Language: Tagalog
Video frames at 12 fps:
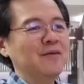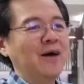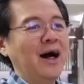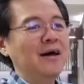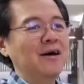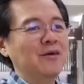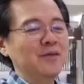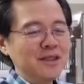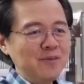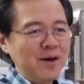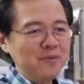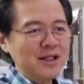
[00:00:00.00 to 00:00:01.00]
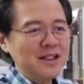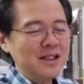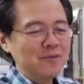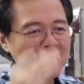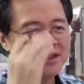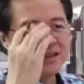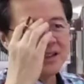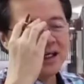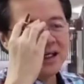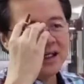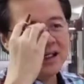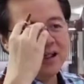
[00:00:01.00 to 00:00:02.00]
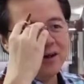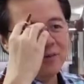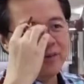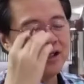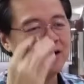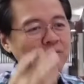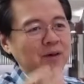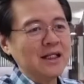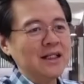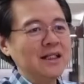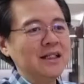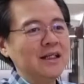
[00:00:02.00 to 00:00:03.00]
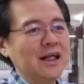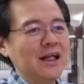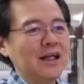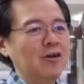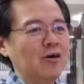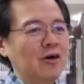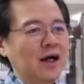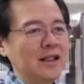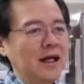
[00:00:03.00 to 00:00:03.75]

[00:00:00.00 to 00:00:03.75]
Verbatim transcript: ba? O masama pa rin naman ang sigarilyo, pero pag naninigarilyo ka